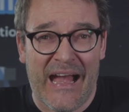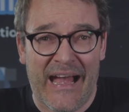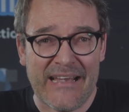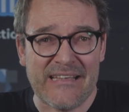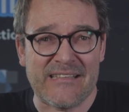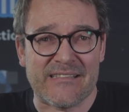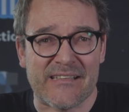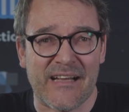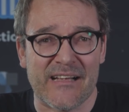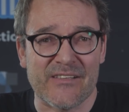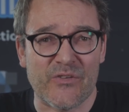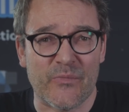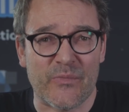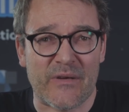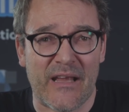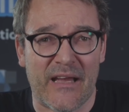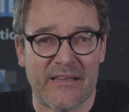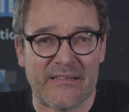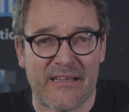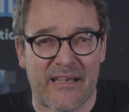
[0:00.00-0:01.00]
Heißt also im
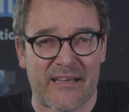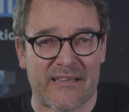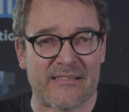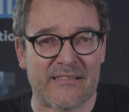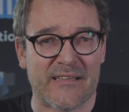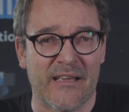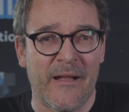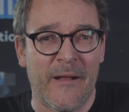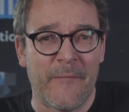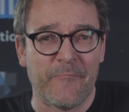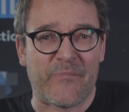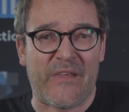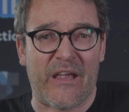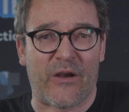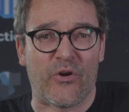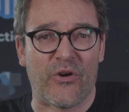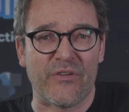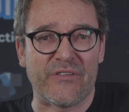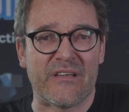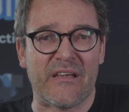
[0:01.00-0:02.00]
Klartext, der
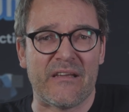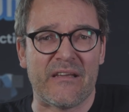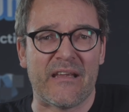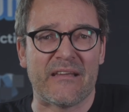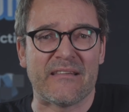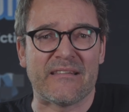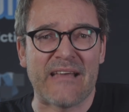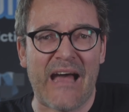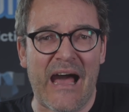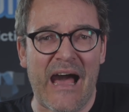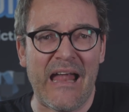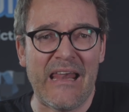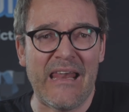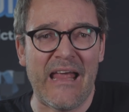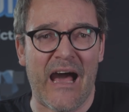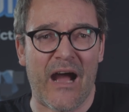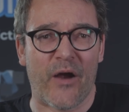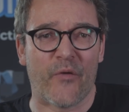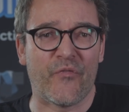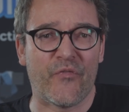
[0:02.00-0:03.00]

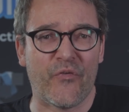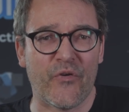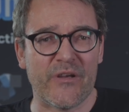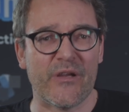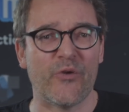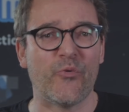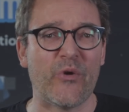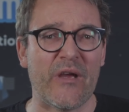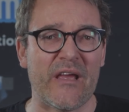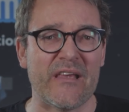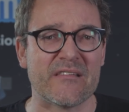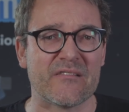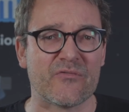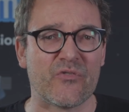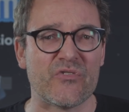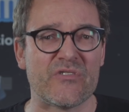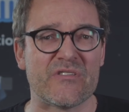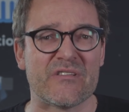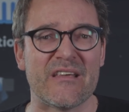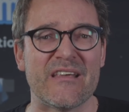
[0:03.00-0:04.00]
Kontinentalhang vor der
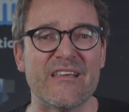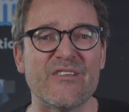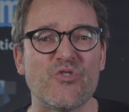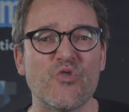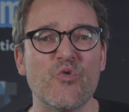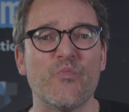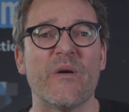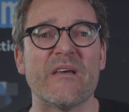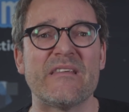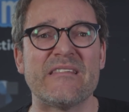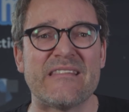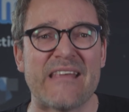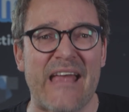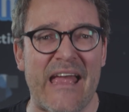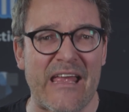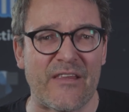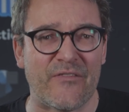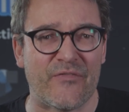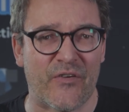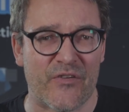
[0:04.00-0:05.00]
US-Küste ist
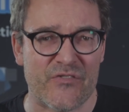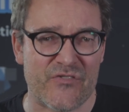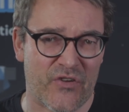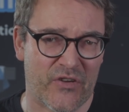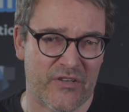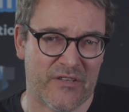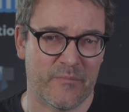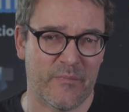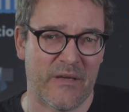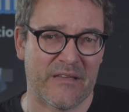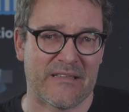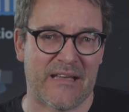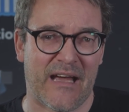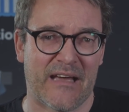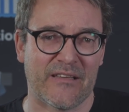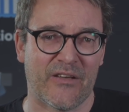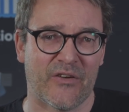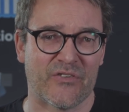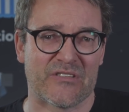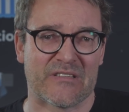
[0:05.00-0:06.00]
übersät von solchen
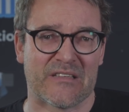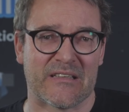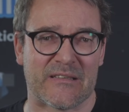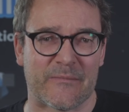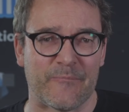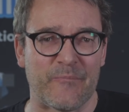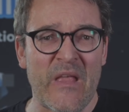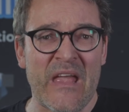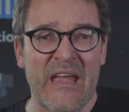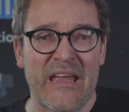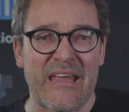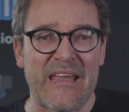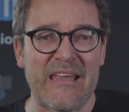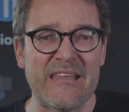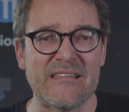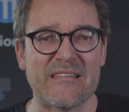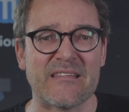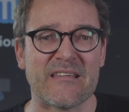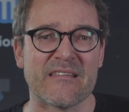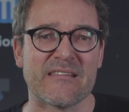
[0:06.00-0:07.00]
Methanaustritten.
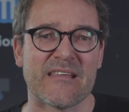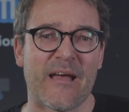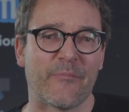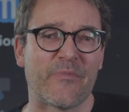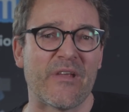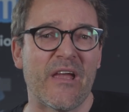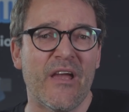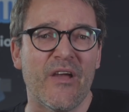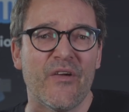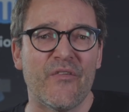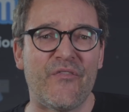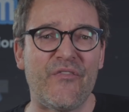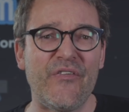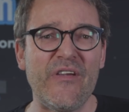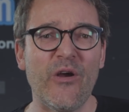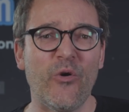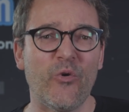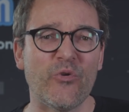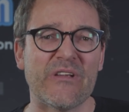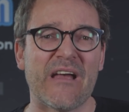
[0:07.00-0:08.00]
Insgesamt
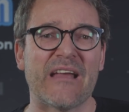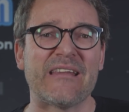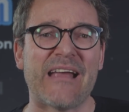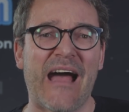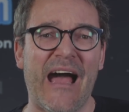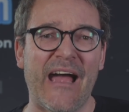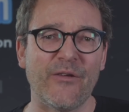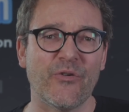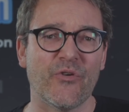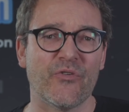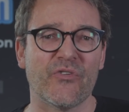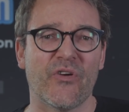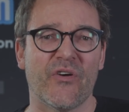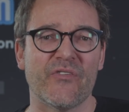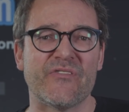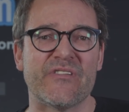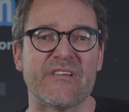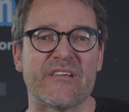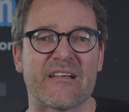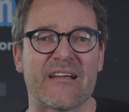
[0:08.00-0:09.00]

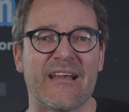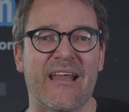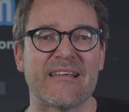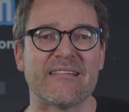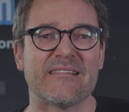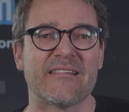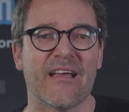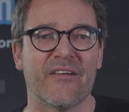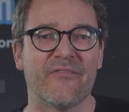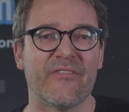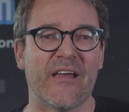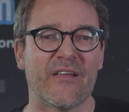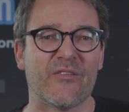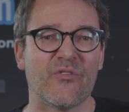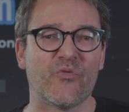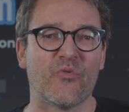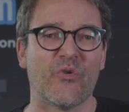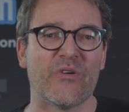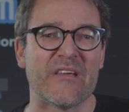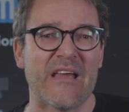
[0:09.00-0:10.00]
491 Cluster
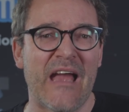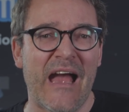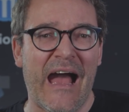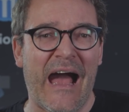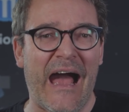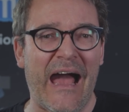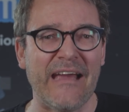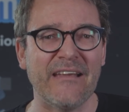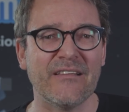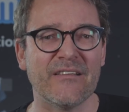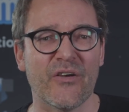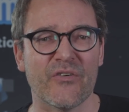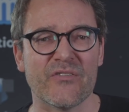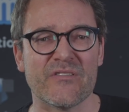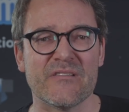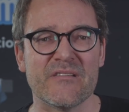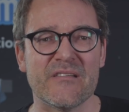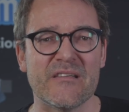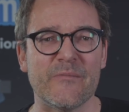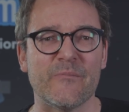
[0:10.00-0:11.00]
werden durch
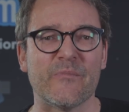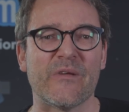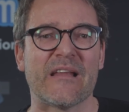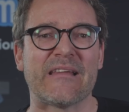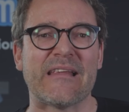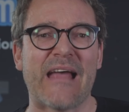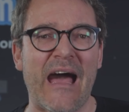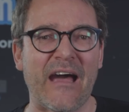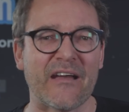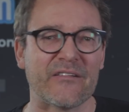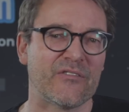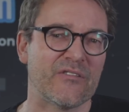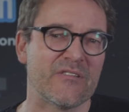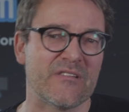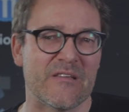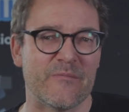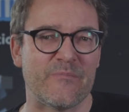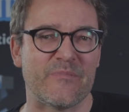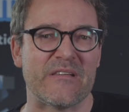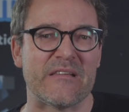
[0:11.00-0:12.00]

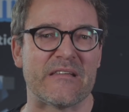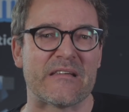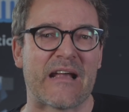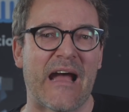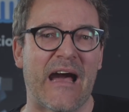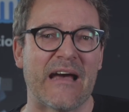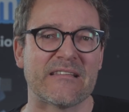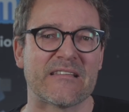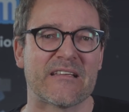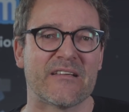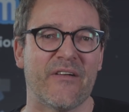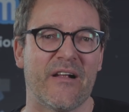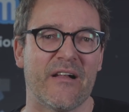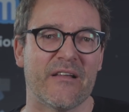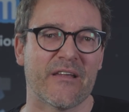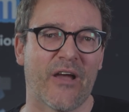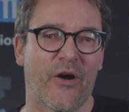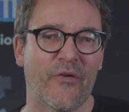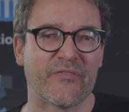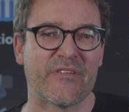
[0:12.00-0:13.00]
1778
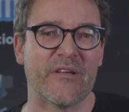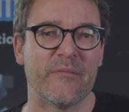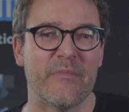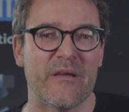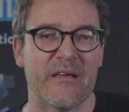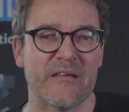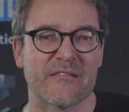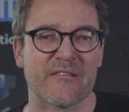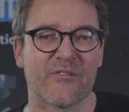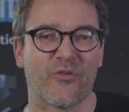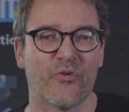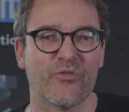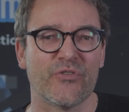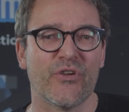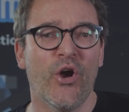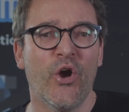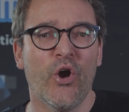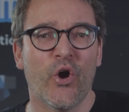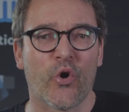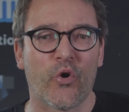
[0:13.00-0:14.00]
Gasquellen auf dem Meeresgrund
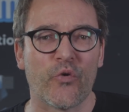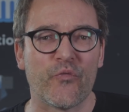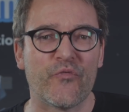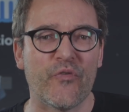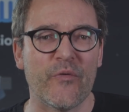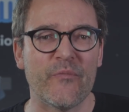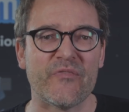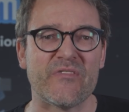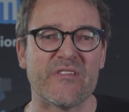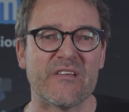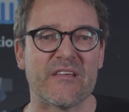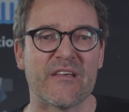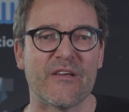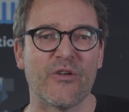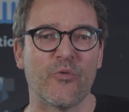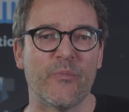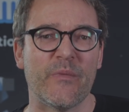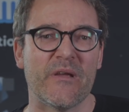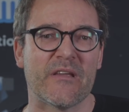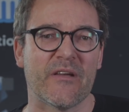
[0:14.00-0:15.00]
rund 50
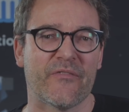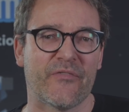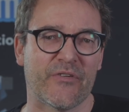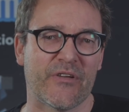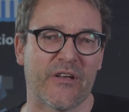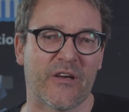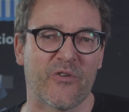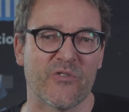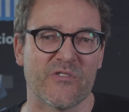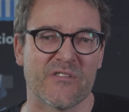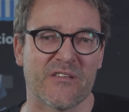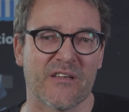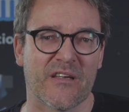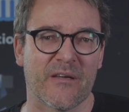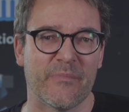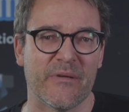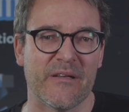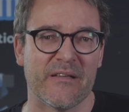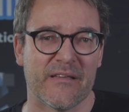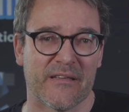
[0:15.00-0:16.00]
Kilometer vor der Küste
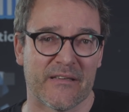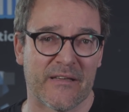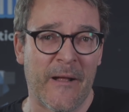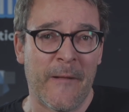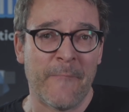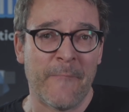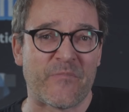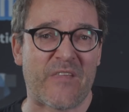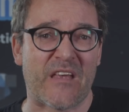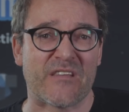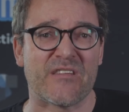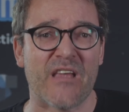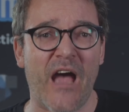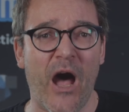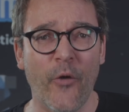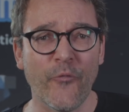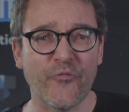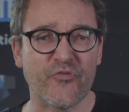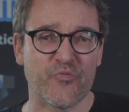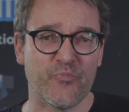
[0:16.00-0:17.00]
gebildet. Das
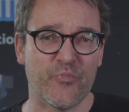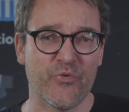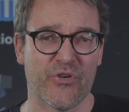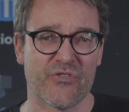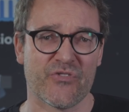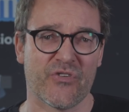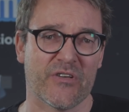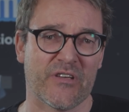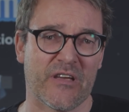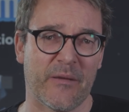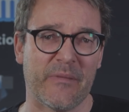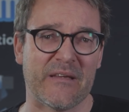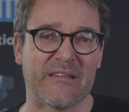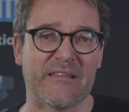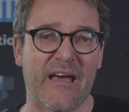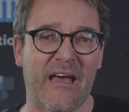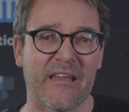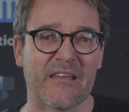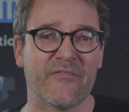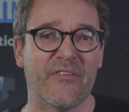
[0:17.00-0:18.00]
Aufspüren solcher
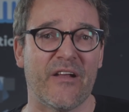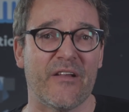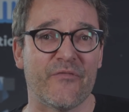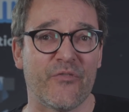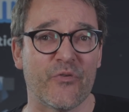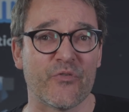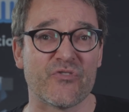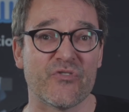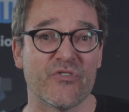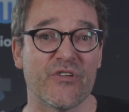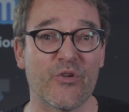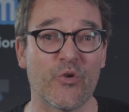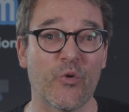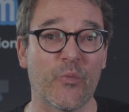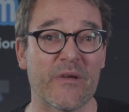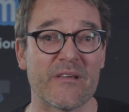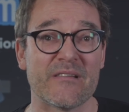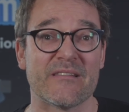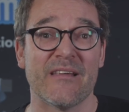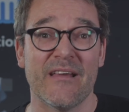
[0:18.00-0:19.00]
Methanquellen funktioniert
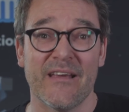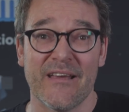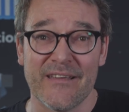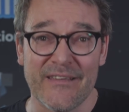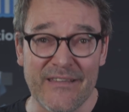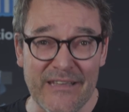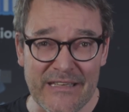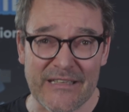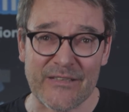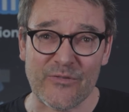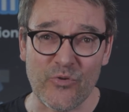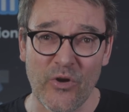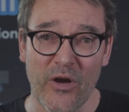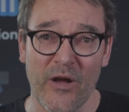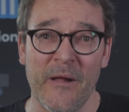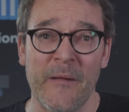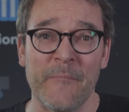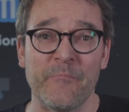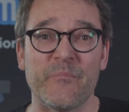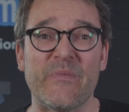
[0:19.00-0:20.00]
übrigens nicht nur
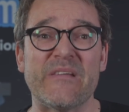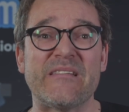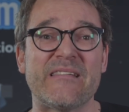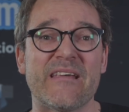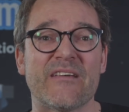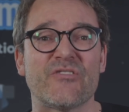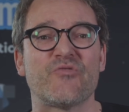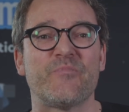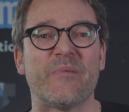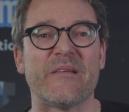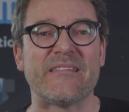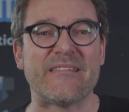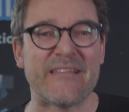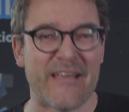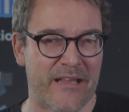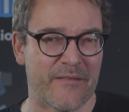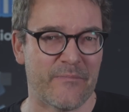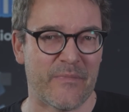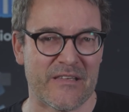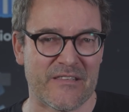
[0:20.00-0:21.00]
mit sehr
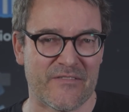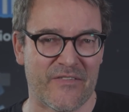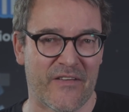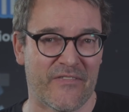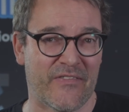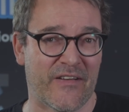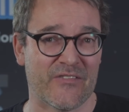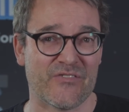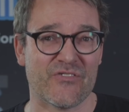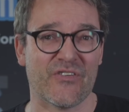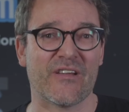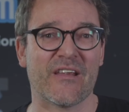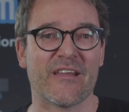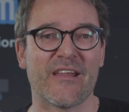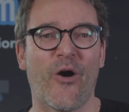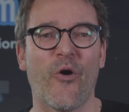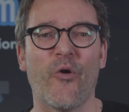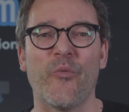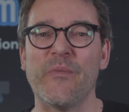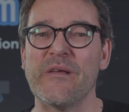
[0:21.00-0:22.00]
speziellen Messverfahren, sondern
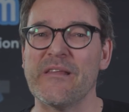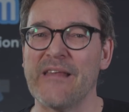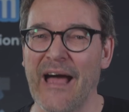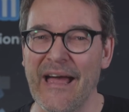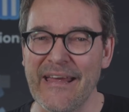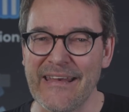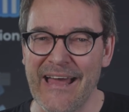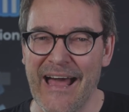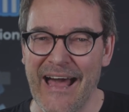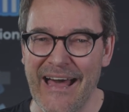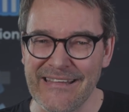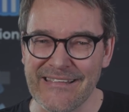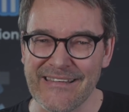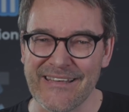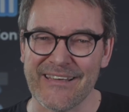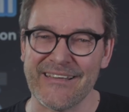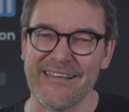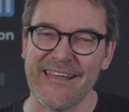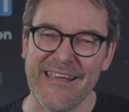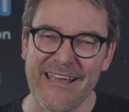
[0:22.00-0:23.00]
auch mit einer
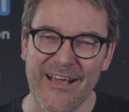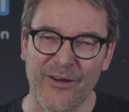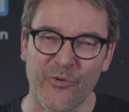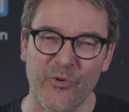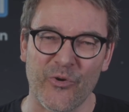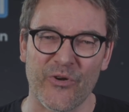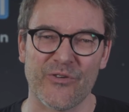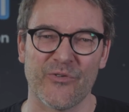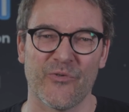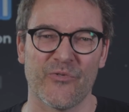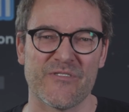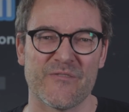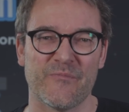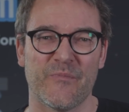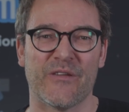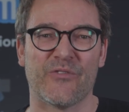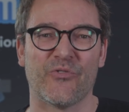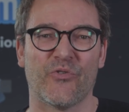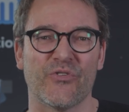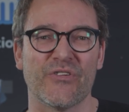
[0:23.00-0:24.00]
anderen eher kuriosen
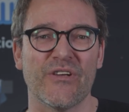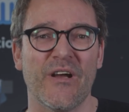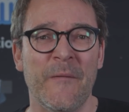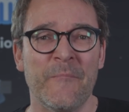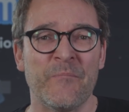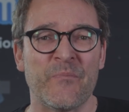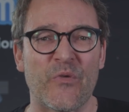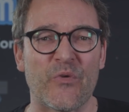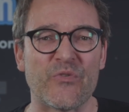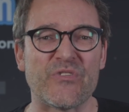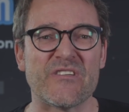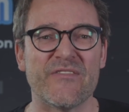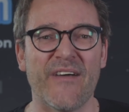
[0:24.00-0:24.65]
Methode, und